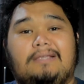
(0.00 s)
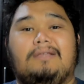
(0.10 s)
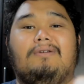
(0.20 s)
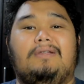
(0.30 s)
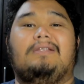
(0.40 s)
si
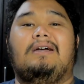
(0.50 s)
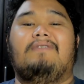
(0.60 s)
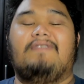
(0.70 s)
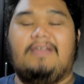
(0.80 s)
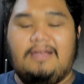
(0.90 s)
Lloyd
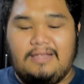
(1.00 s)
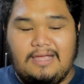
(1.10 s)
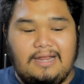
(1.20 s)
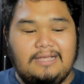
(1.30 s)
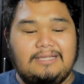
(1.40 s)
Cafe
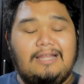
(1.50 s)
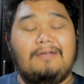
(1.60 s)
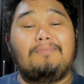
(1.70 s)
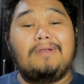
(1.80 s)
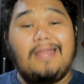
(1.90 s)
Cadenas,
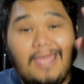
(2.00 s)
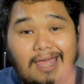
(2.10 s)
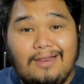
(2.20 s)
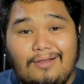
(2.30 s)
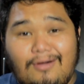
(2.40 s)
alam mo na
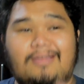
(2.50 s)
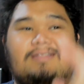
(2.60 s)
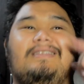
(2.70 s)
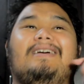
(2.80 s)
yan, Lloyd.